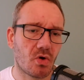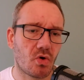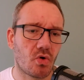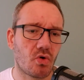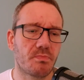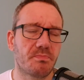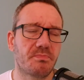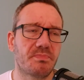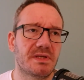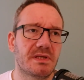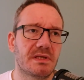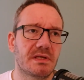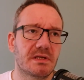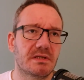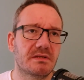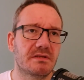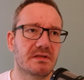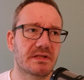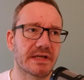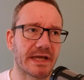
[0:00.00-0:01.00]
ob
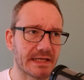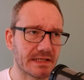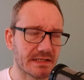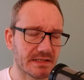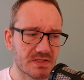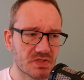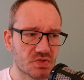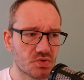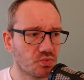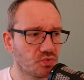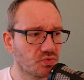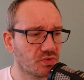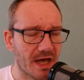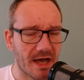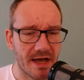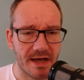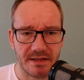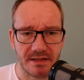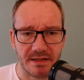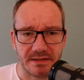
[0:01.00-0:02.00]
ich die Trainings zu
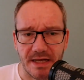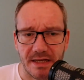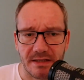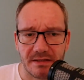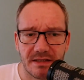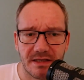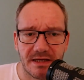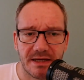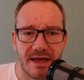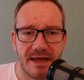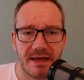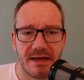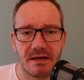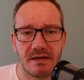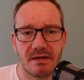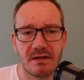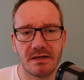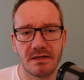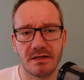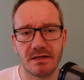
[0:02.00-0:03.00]
nahe aneinander
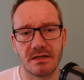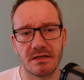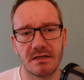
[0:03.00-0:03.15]
reihe,